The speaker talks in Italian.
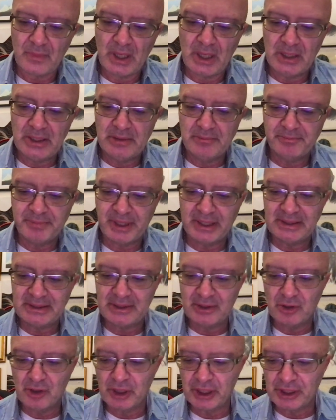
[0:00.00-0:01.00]

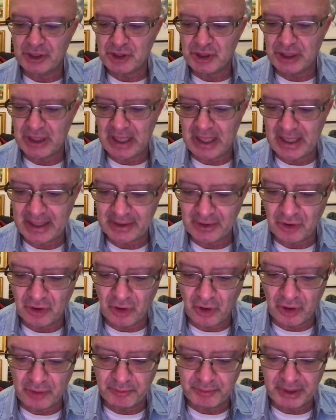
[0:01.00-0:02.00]
L'imprinting originario
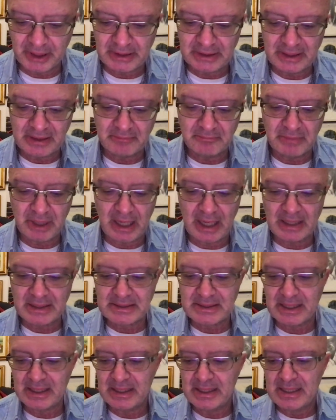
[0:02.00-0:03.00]
o imprinting
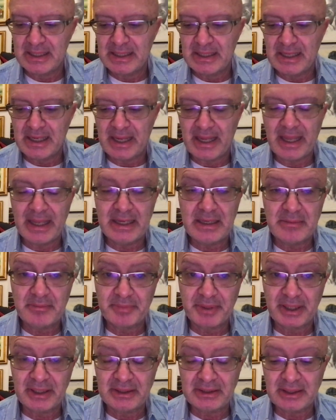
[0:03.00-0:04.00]
base e
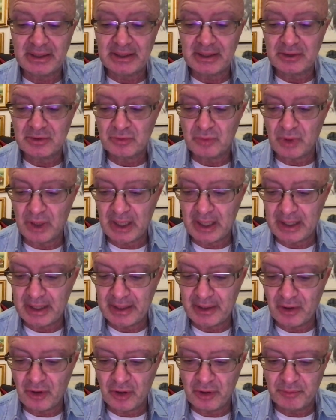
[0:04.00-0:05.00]
l'imprinting
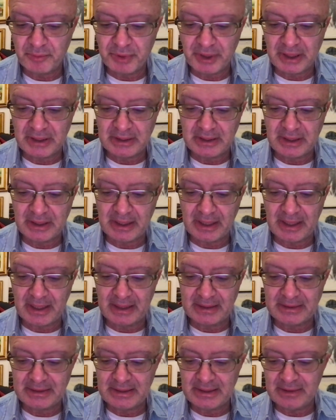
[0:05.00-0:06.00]
attuale o imprinting
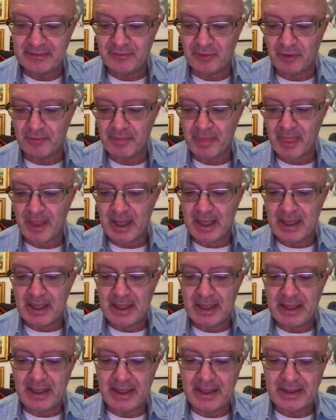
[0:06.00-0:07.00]
relativo.
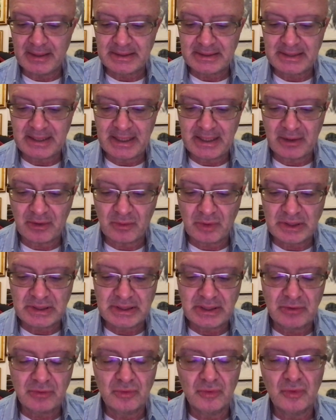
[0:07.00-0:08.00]
Eh, se
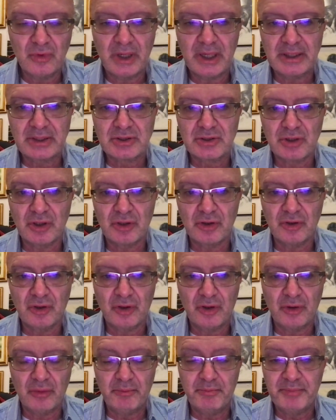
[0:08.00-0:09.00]
queste due
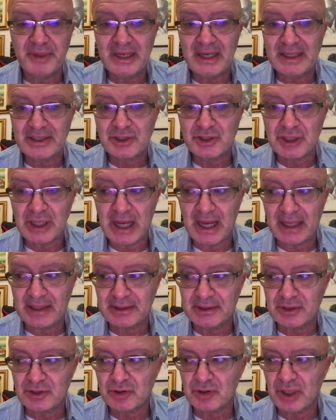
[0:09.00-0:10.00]
sono
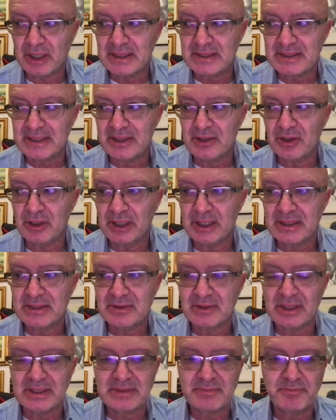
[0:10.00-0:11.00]
bilanciate, cioè se io
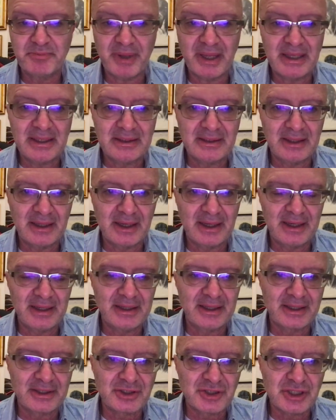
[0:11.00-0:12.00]
riesco a spendere
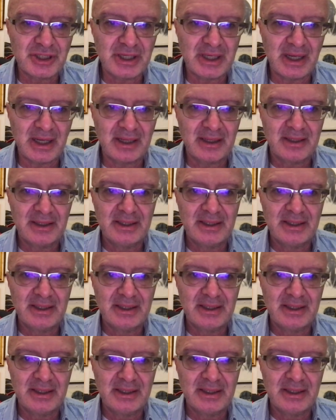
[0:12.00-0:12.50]
l'energia